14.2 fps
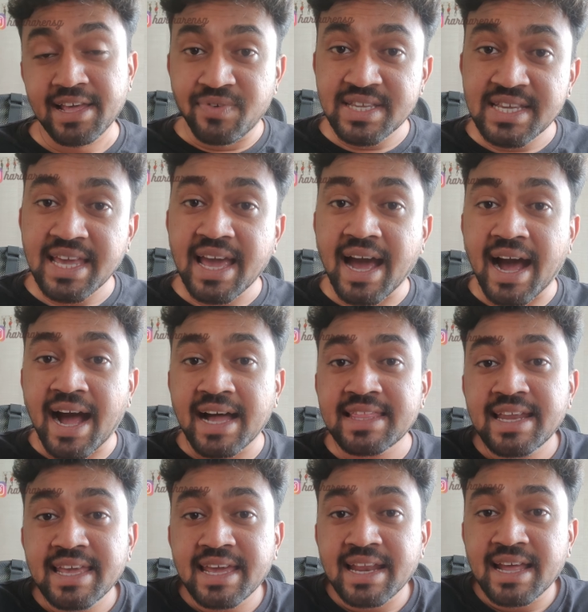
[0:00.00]
விஜயை
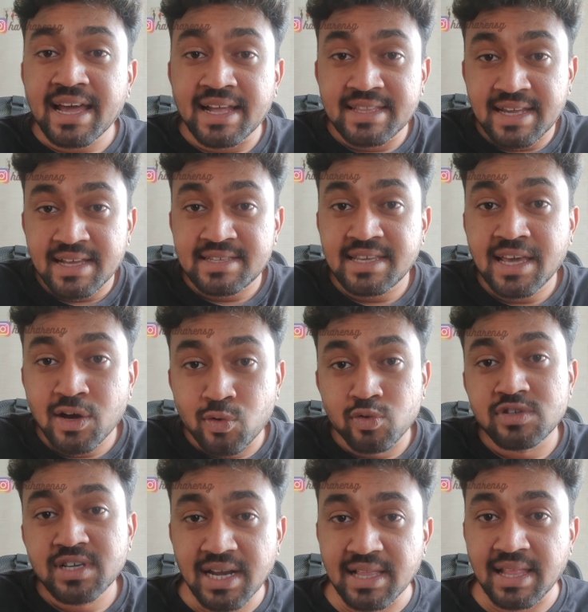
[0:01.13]
ஆதரிக்கிற அந்த ரசிக
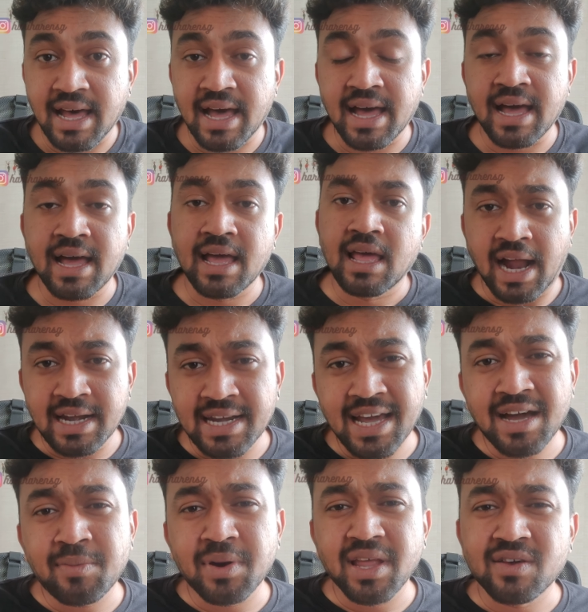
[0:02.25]
குஞ்சுகள் தான்
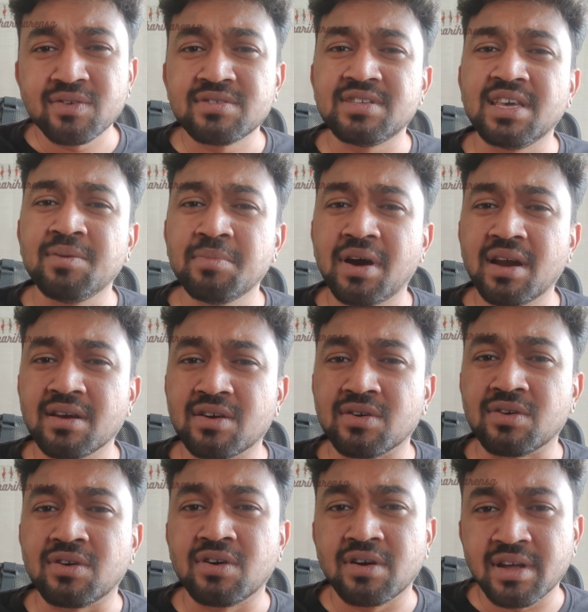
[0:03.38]
அண்ணாமலைக்கும்
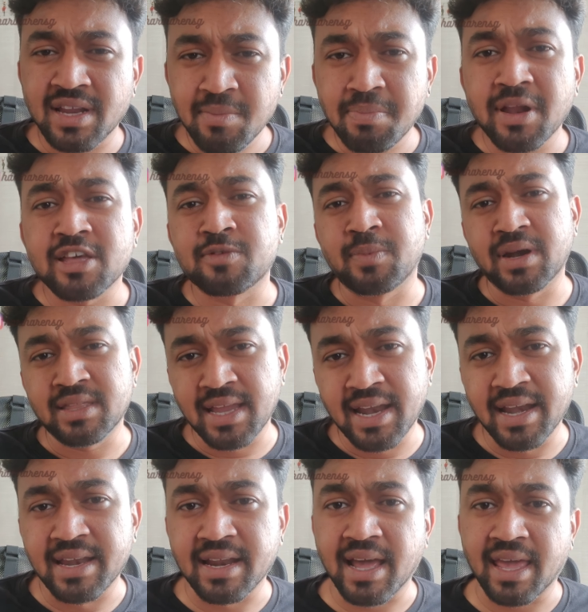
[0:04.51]
சீமானுக்கும் ரீப்ளேஸ்மெண்ட்
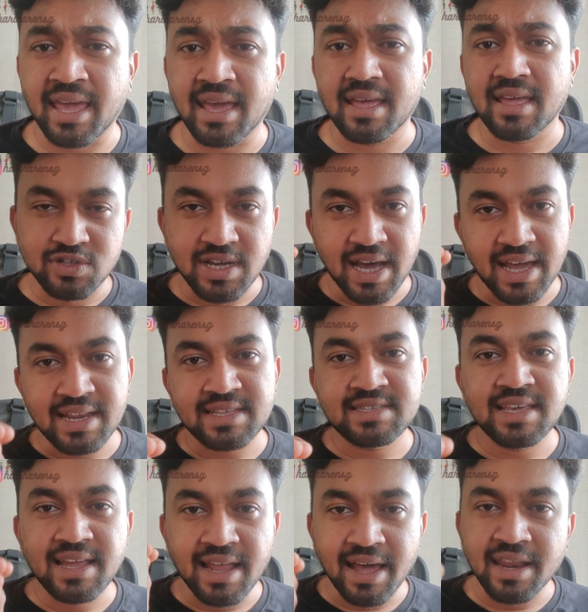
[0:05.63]
தேடிட்டு இருக்காங்க கொஞ்சம்
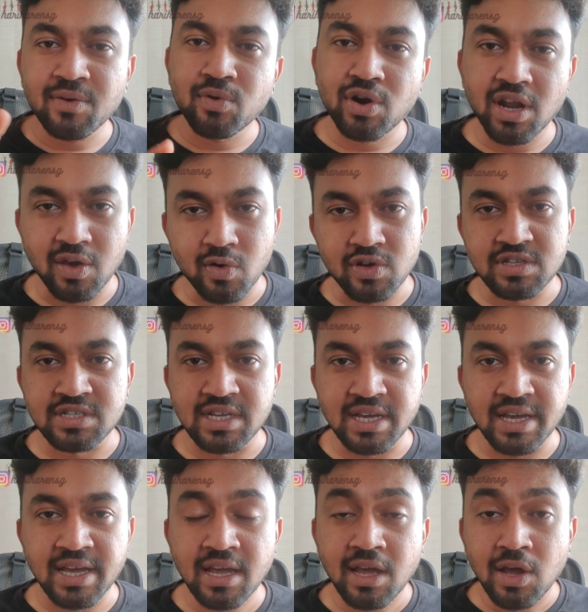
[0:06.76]
அரசியல் அறிவோட யோசிச்சு
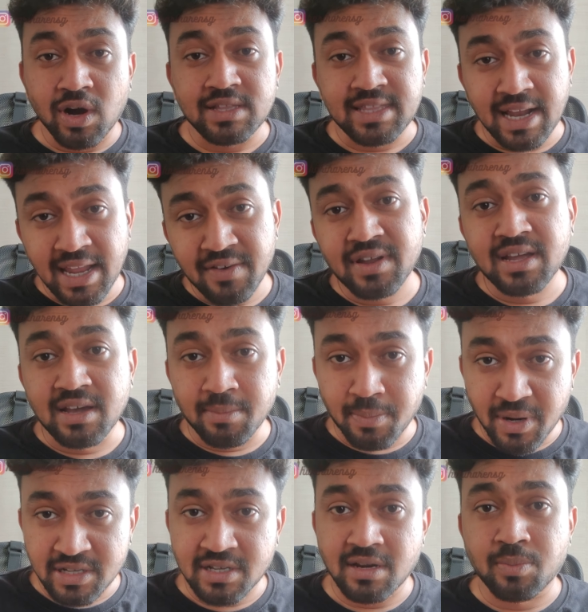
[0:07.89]
உங்க தலைவருக்கு
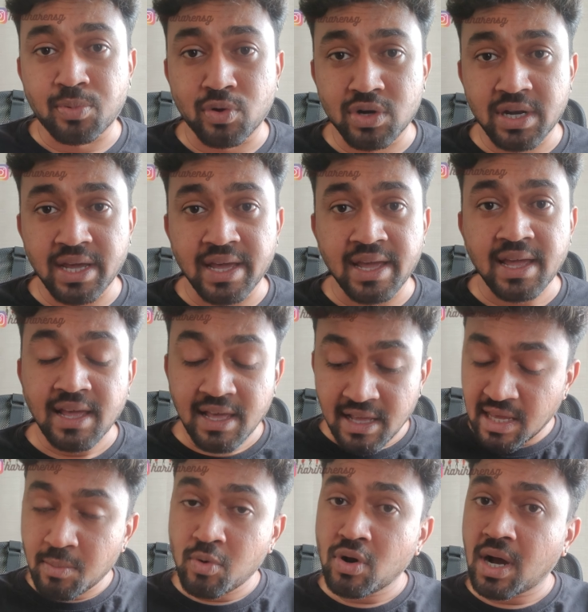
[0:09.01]
பிரஷரை போட்டு
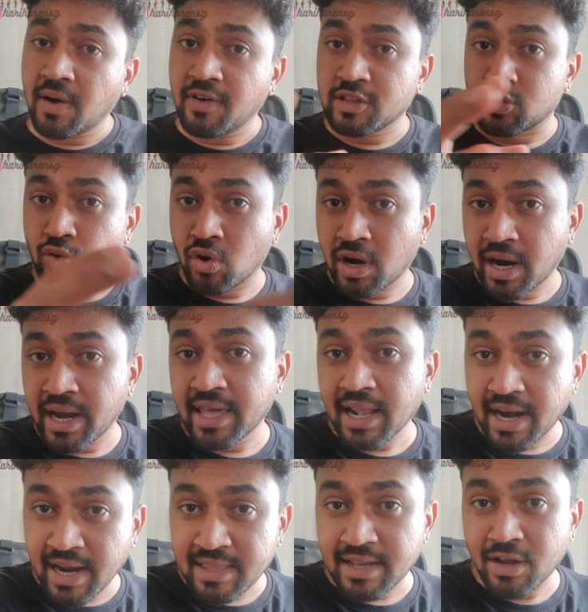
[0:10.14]
திமுகவை
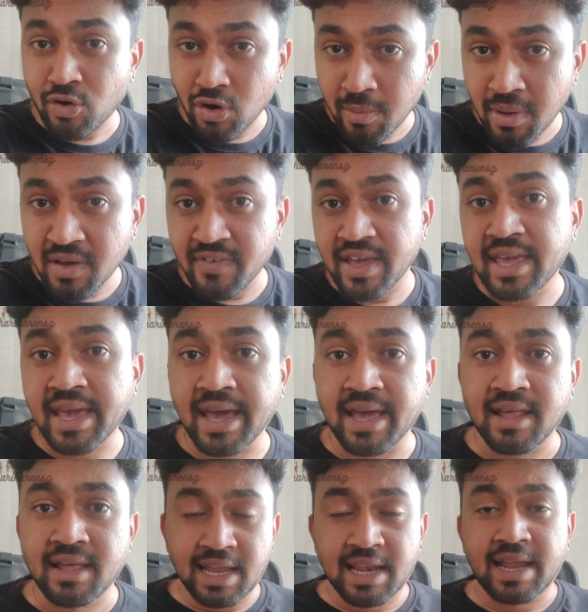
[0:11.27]
தோக்கடிக்கிற இடத்துல கொண்டு போய் வைங்க
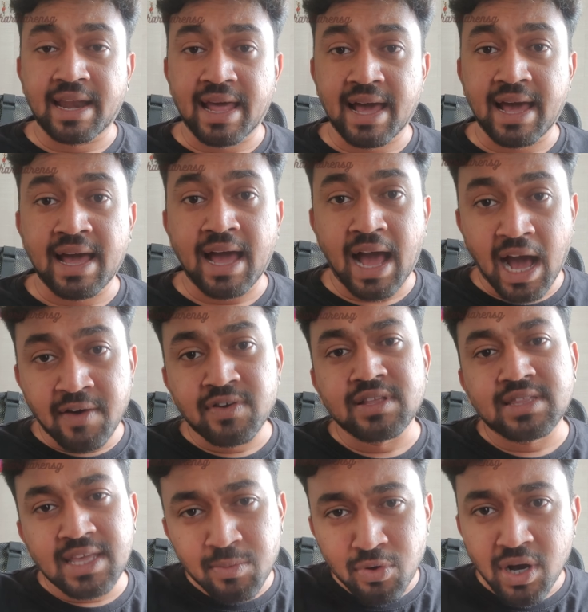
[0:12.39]
இல்லனா அவர்
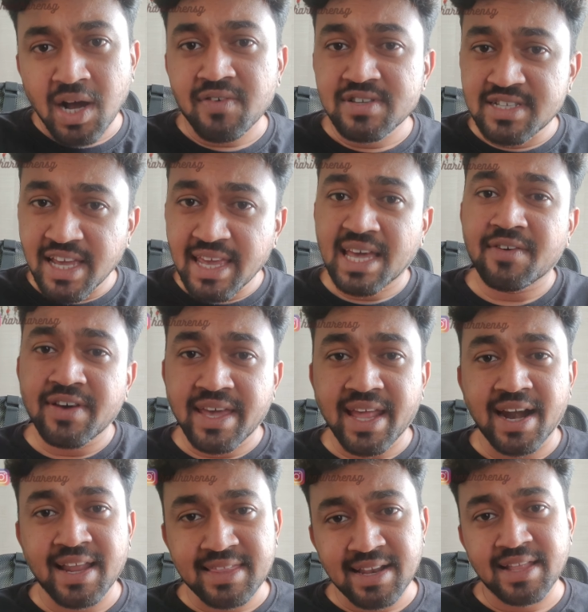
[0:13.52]
திமுகவை ஜெயிக்க வைக்கிற
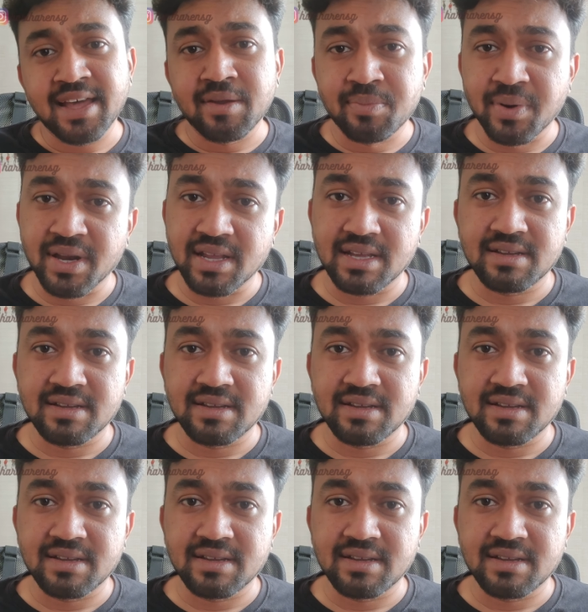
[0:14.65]
இடத்துல தான் இருப்பார்